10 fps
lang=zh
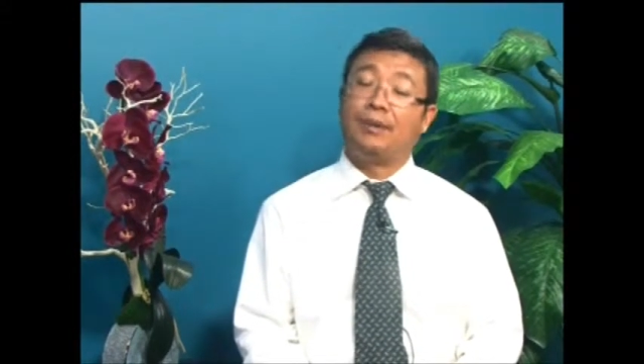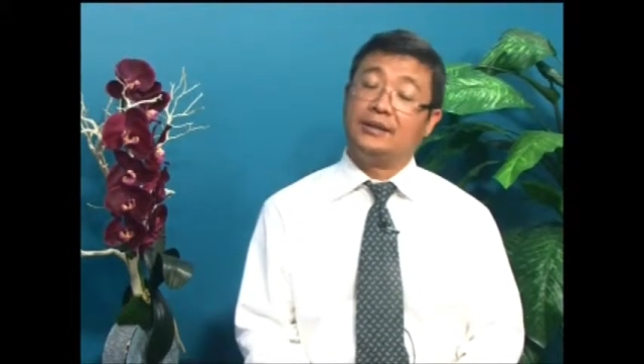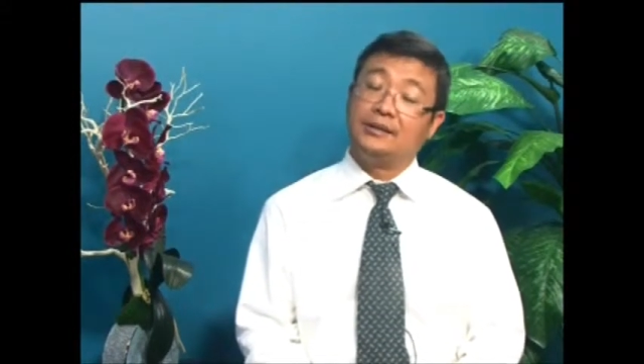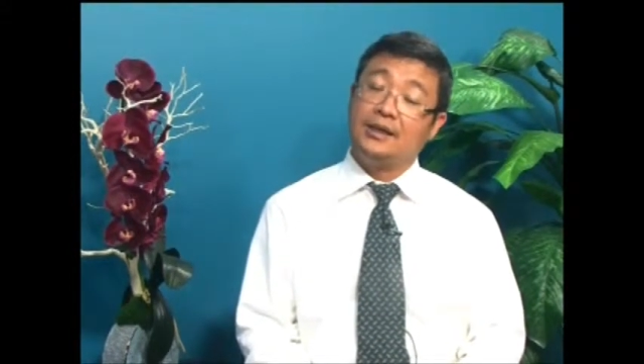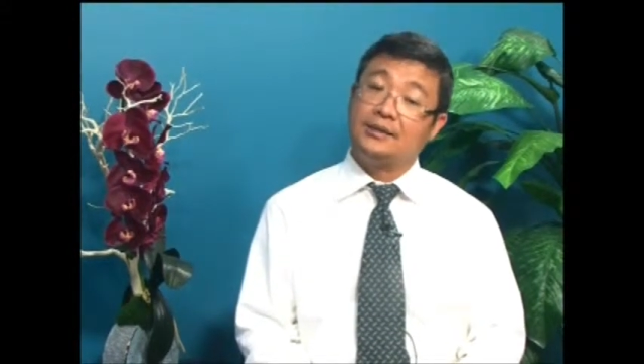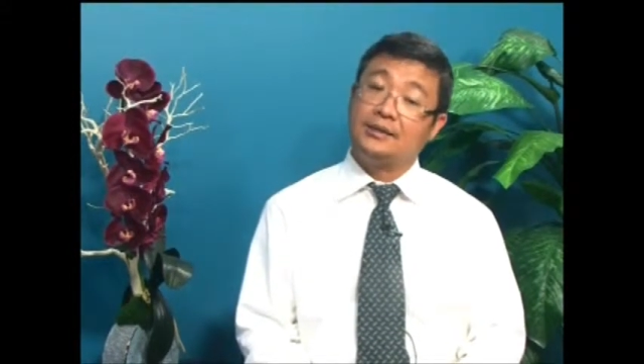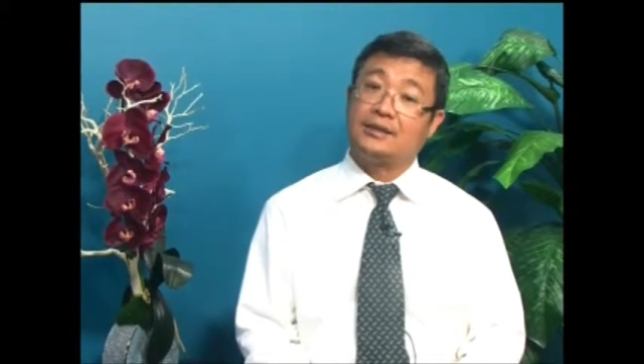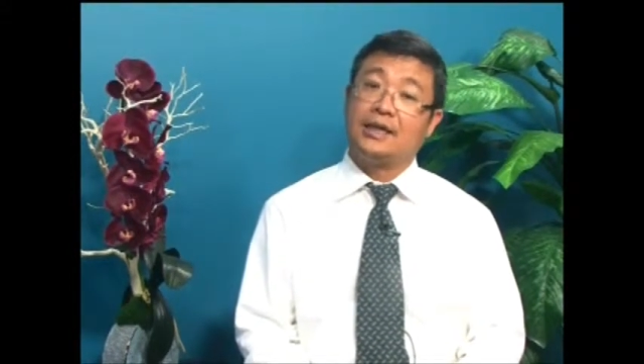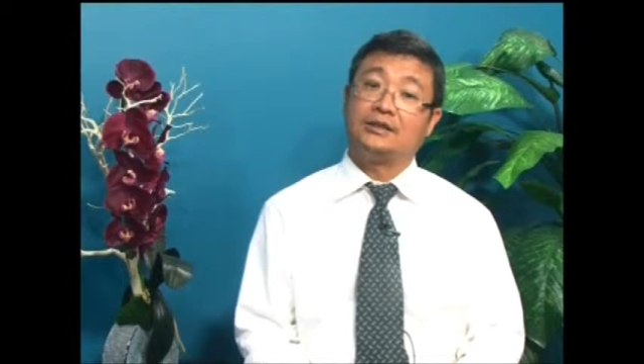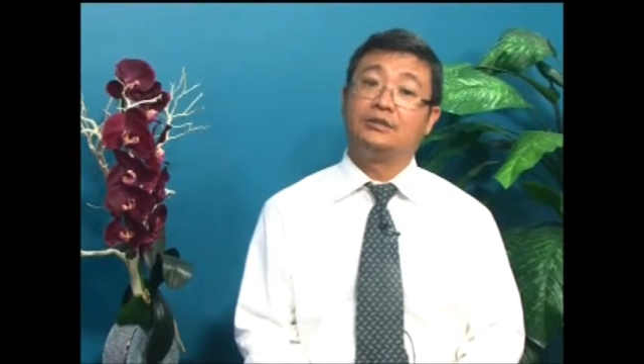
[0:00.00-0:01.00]
百分之二
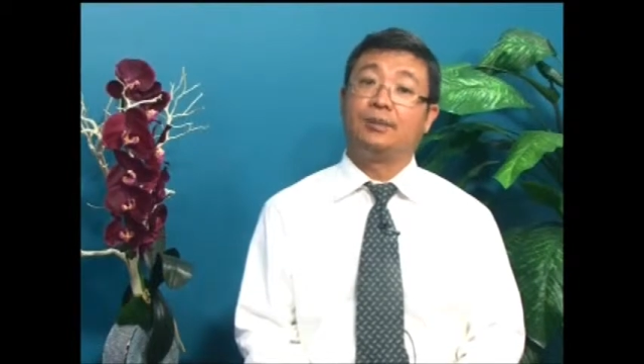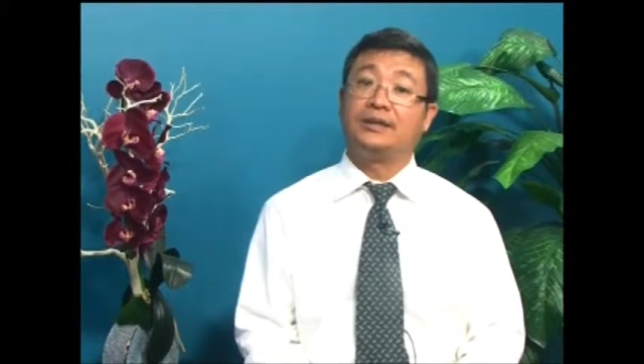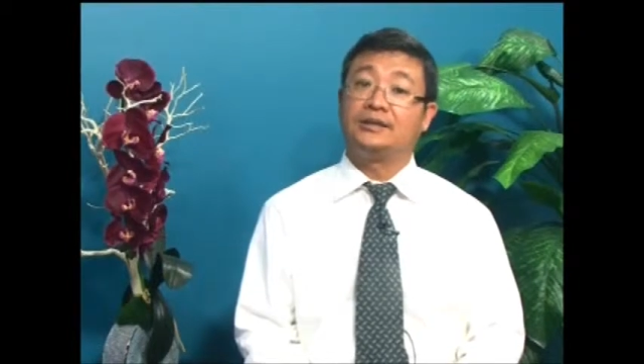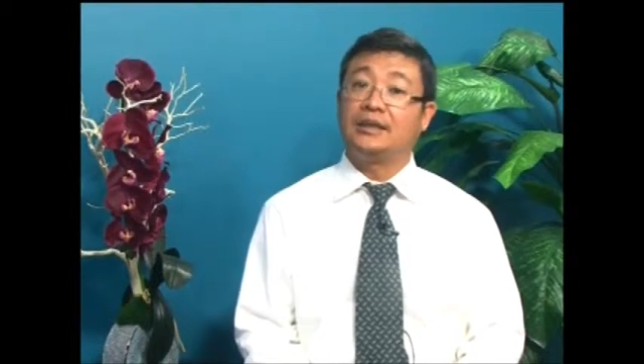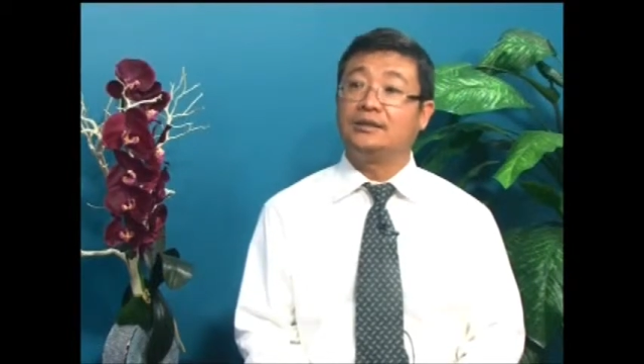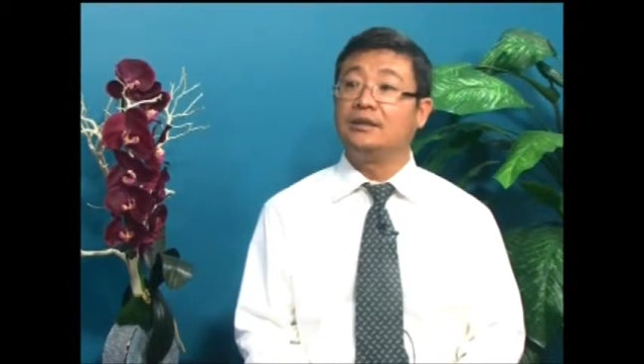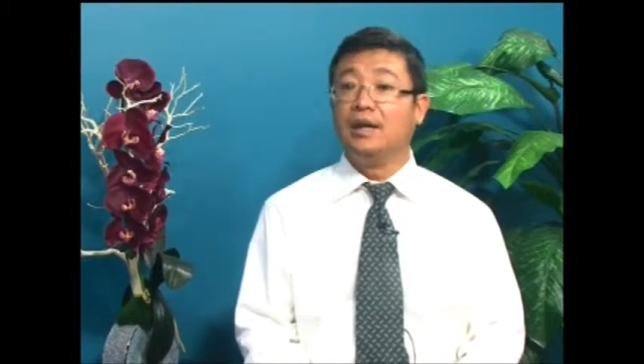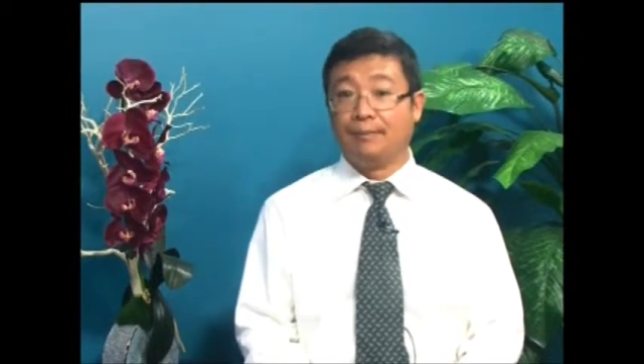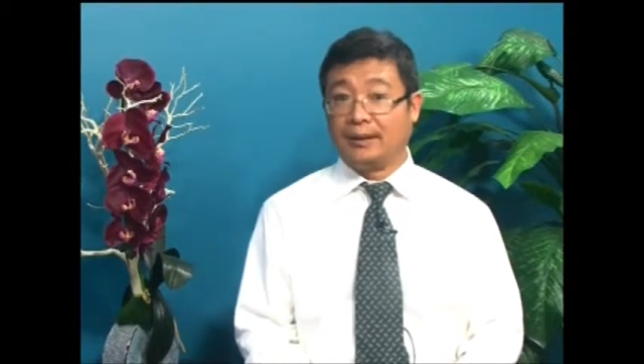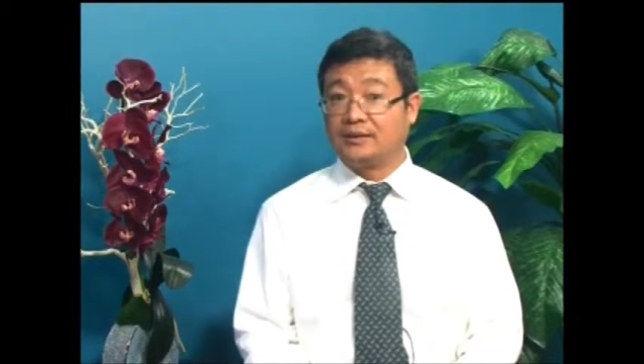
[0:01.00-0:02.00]
十啊，甚至百分之三十、
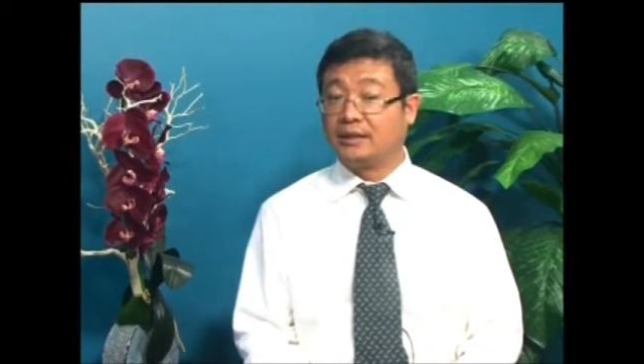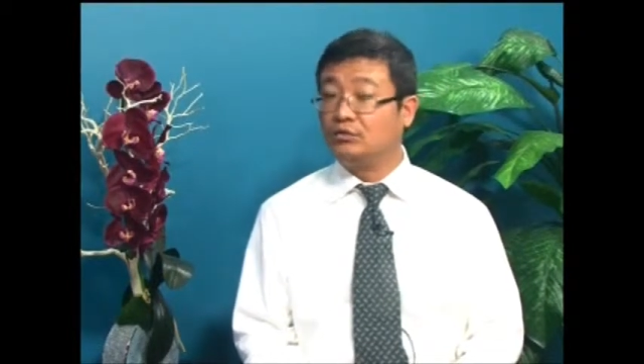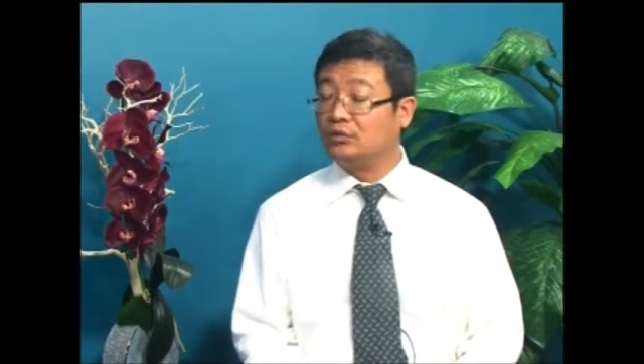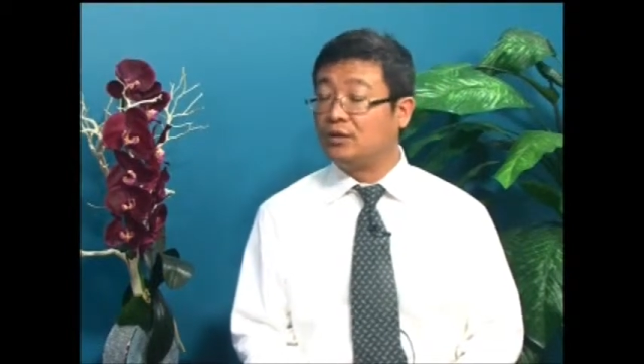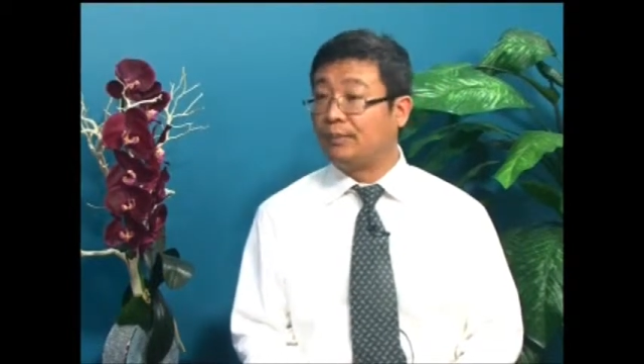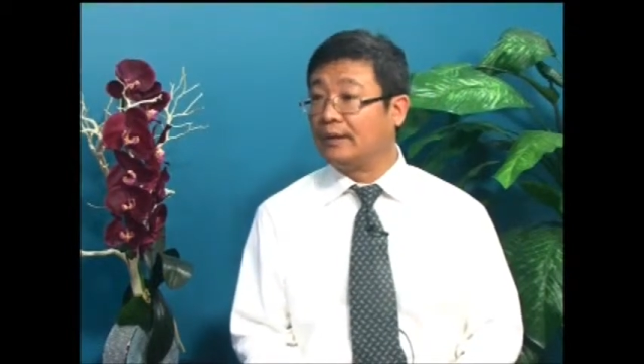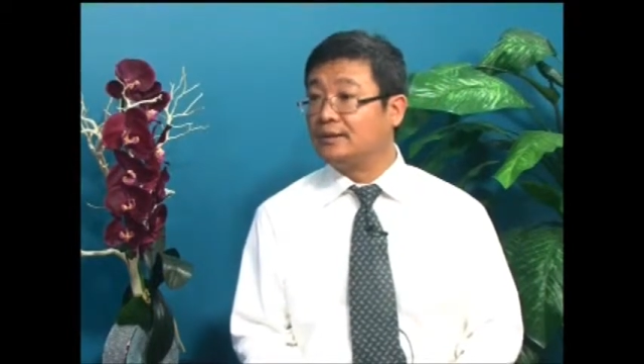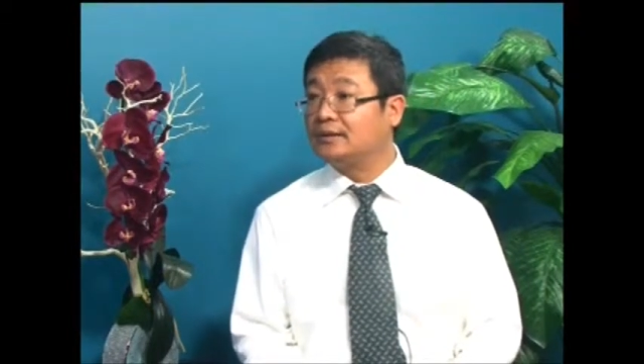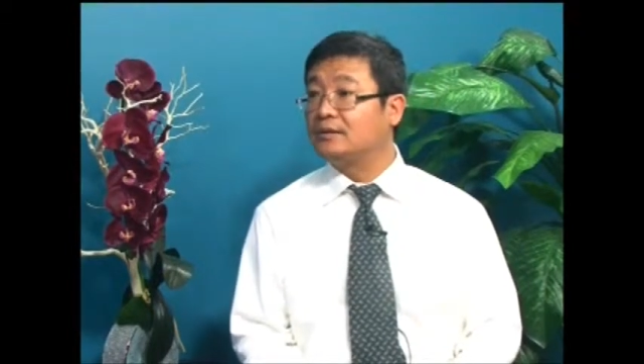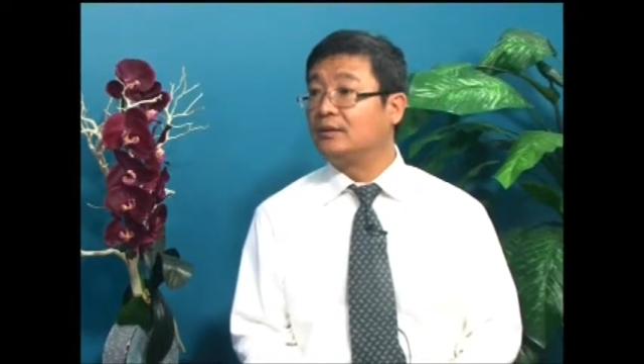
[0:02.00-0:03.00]
百分之三十五甚至百
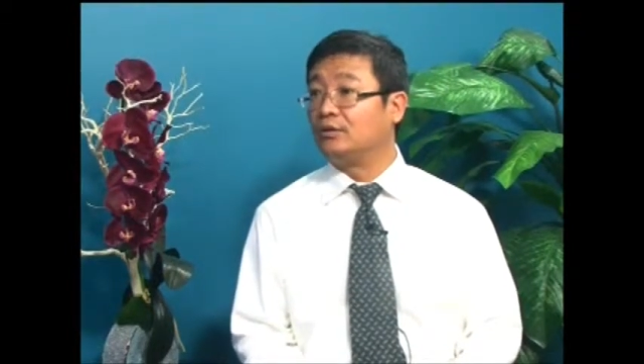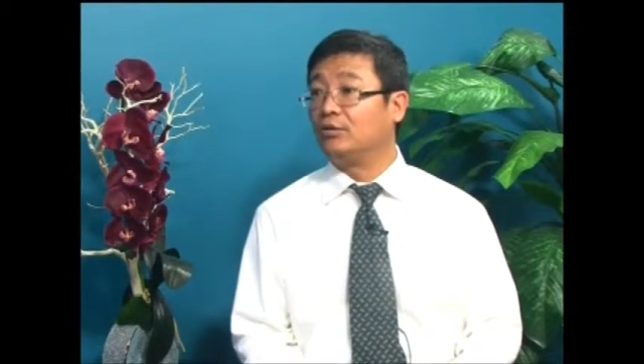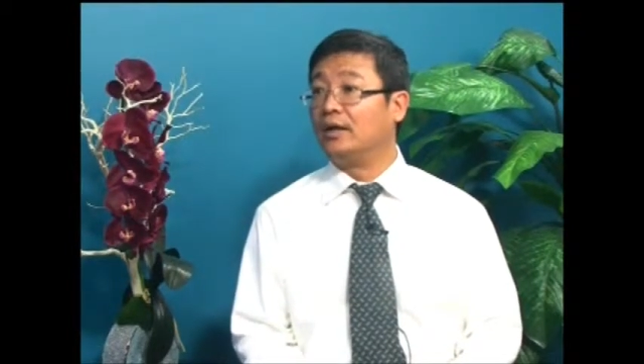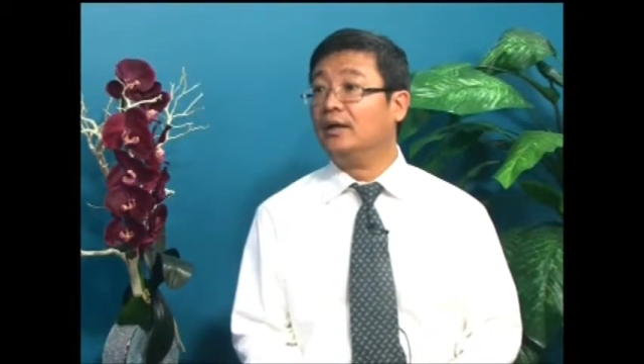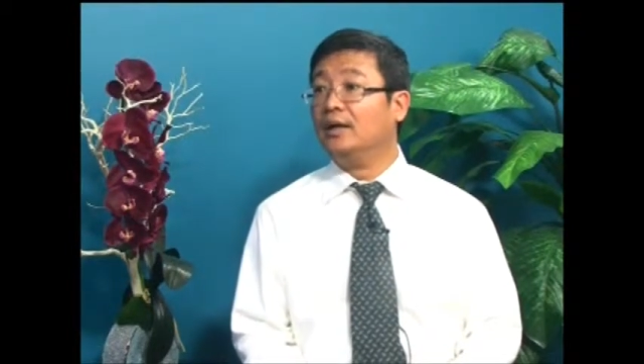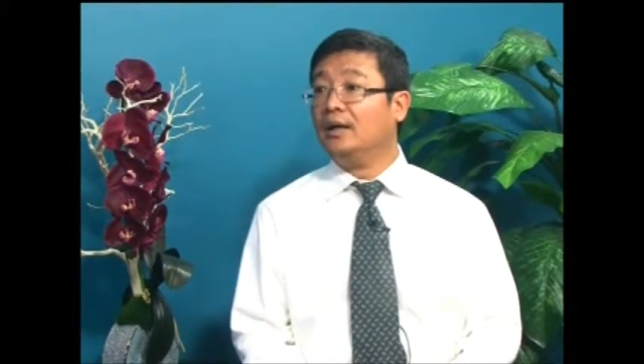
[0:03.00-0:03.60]
分之四十的投款，